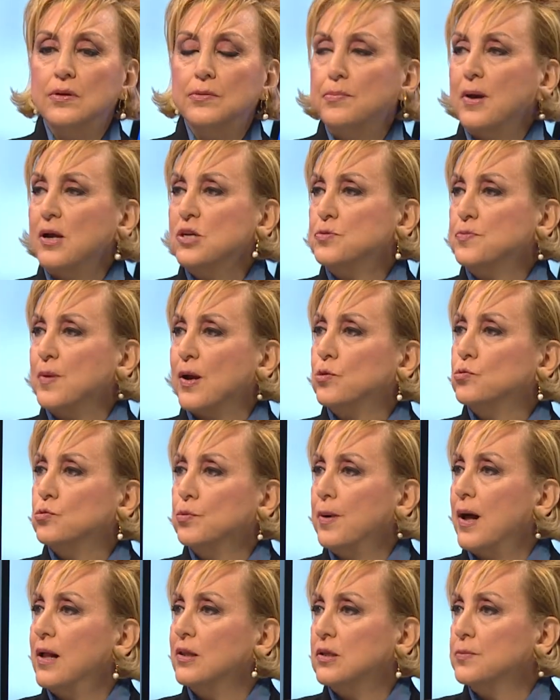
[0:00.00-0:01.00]
5
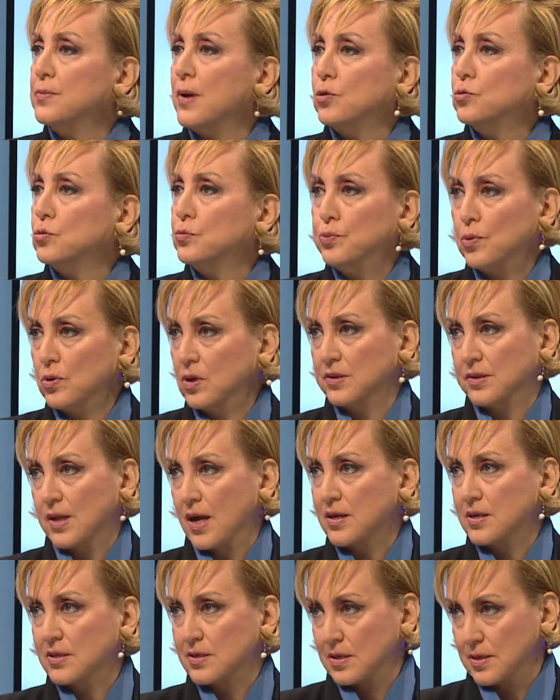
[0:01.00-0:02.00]
mektup, 6 mektup o
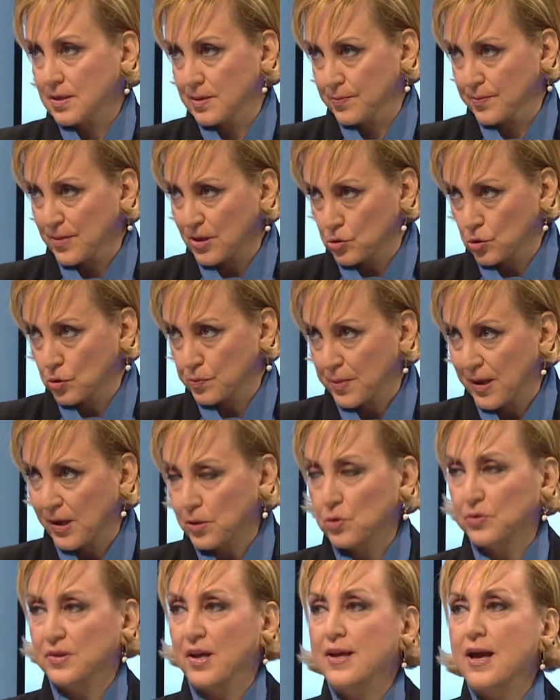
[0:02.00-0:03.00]
kadar. Hı hı. Mesut Bey'in
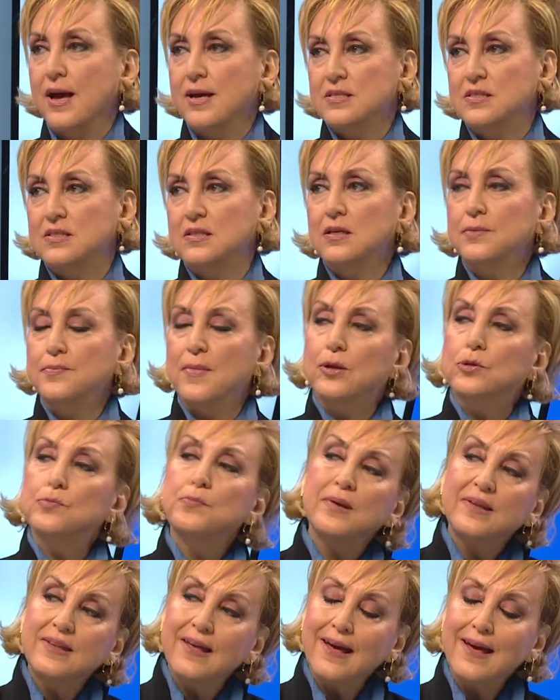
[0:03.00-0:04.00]
ona yazdığı hı hı.
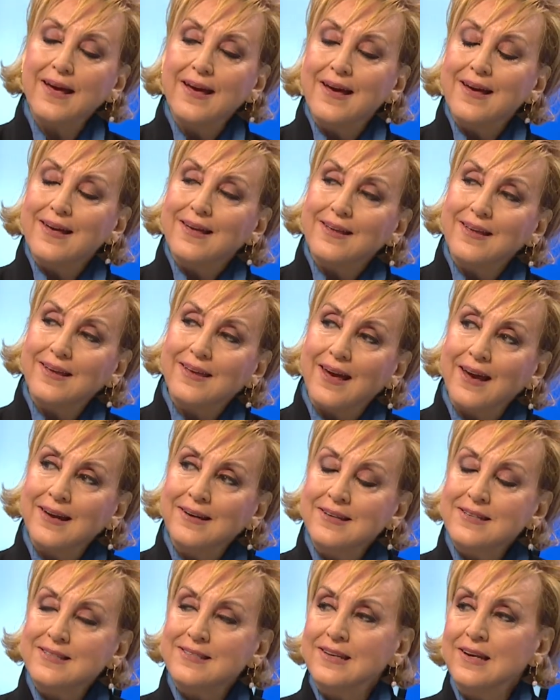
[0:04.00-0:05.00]
mektup. Bir de
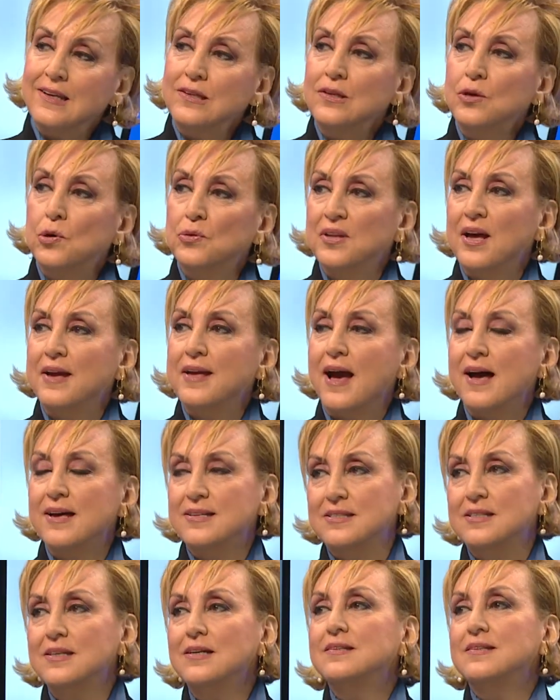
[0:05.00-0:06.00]
kendisinin ona
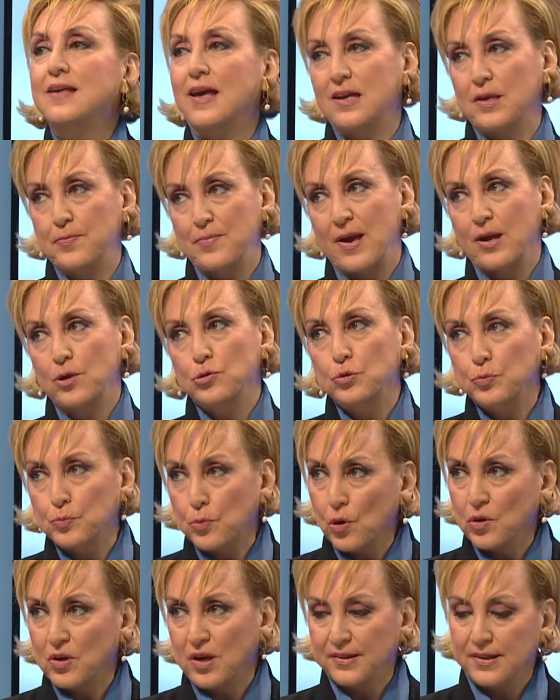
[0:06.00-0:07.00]
yazdığı tek mektup.
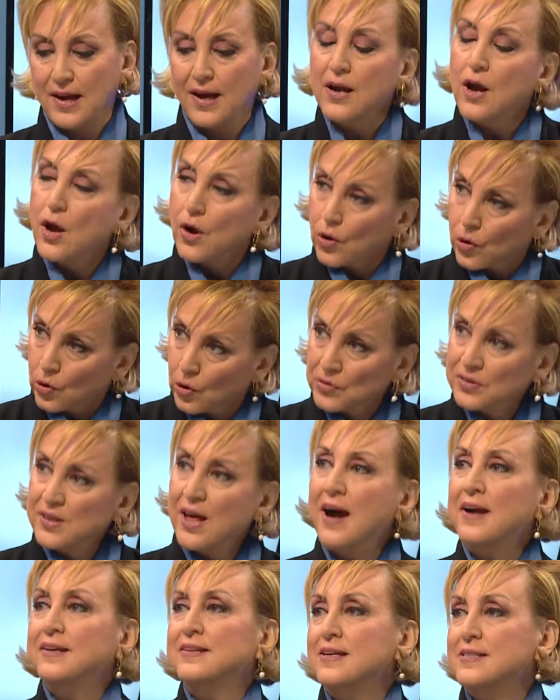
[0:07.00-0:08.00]
Evet, o tek kadar. Mektup
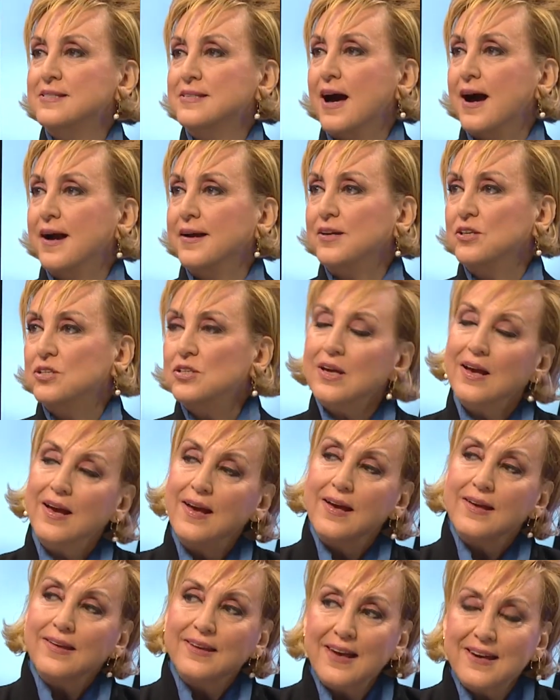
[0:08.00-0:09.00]
Onlar da sadece. Evet.
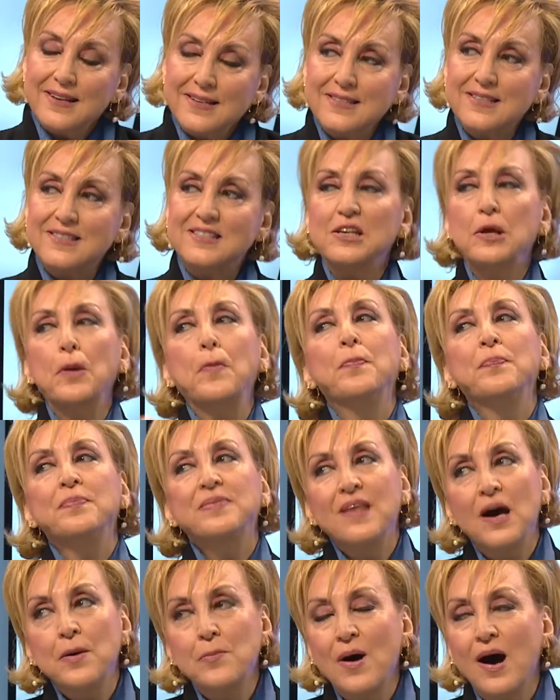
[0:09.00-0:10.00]
Gerisi
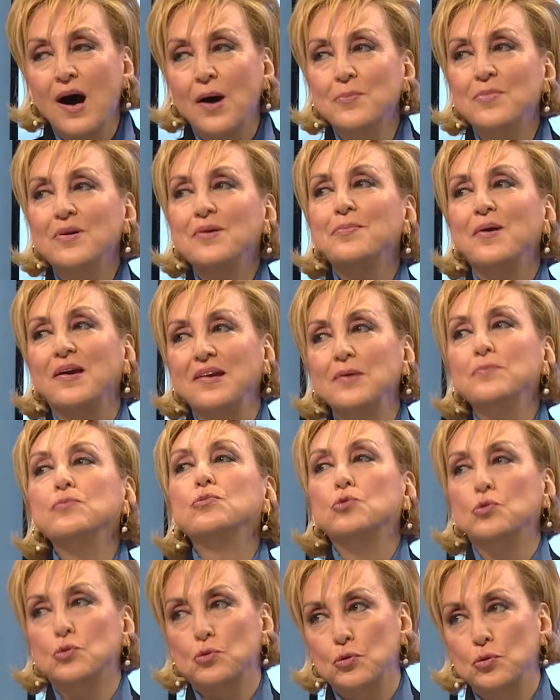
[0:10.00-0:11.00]
tamamı benim
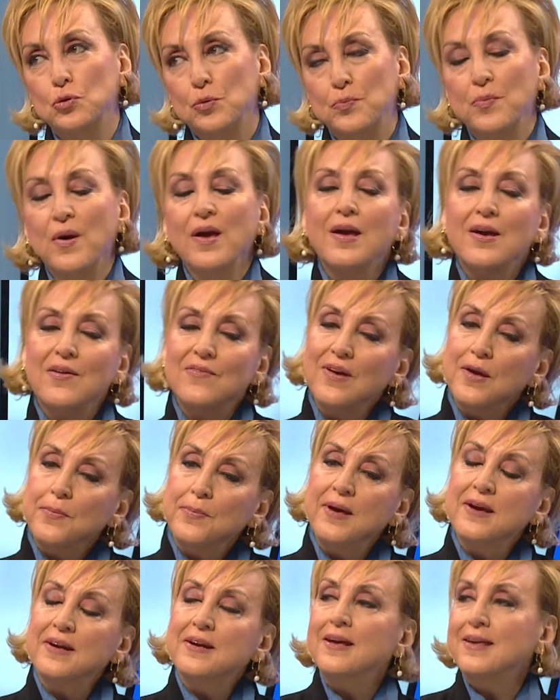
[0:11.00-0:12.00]
kurgum. Evet. Ve
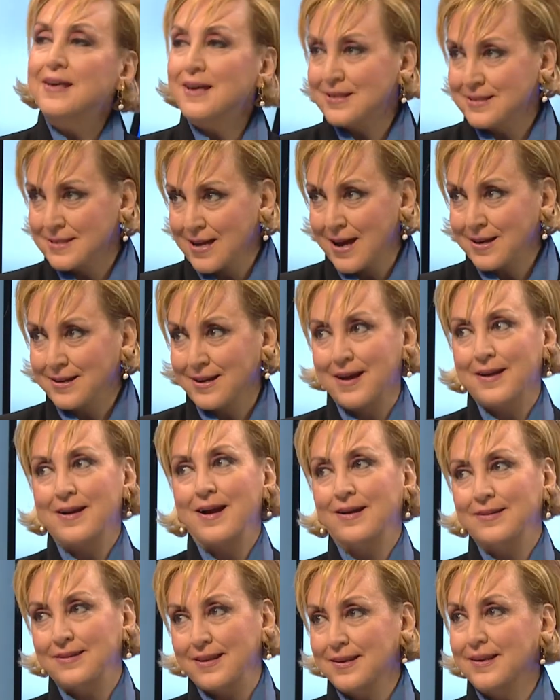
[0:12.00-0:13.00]
bir yazar
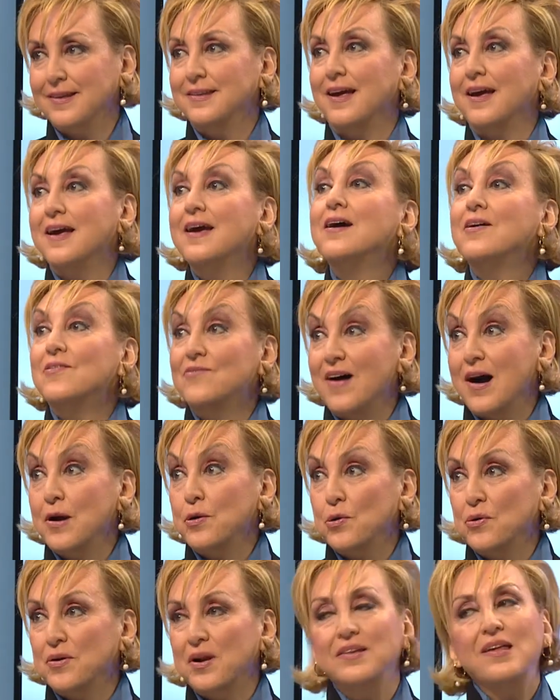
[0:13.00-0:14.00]
karakteri de var
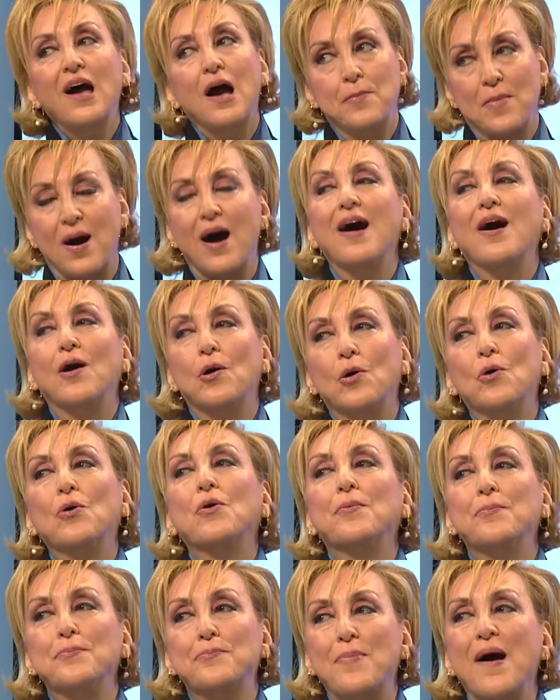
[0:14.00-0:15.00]
orada evet. ama
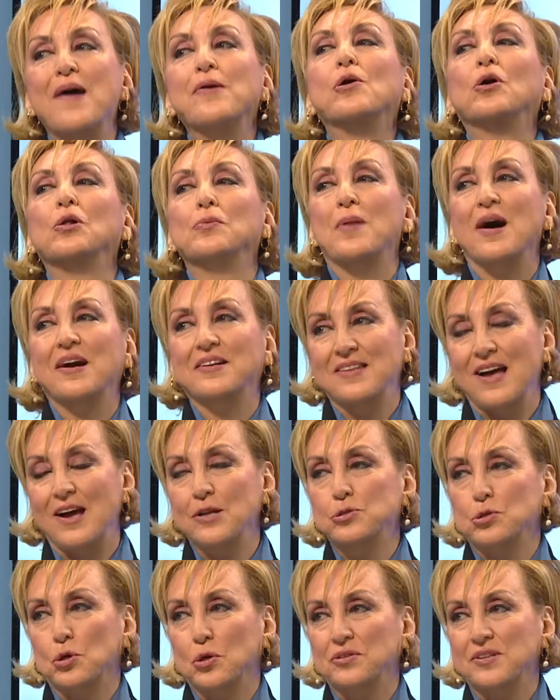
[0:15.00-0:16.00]
o ben
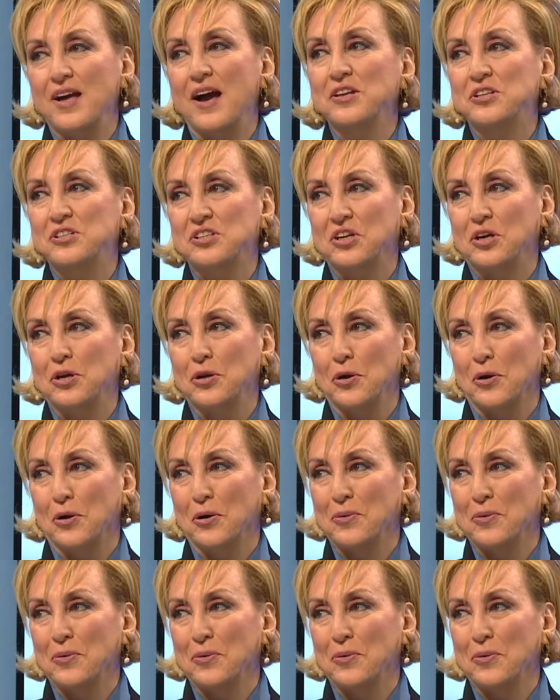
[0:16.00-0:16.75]
olmaktan çoktan çıkıyor.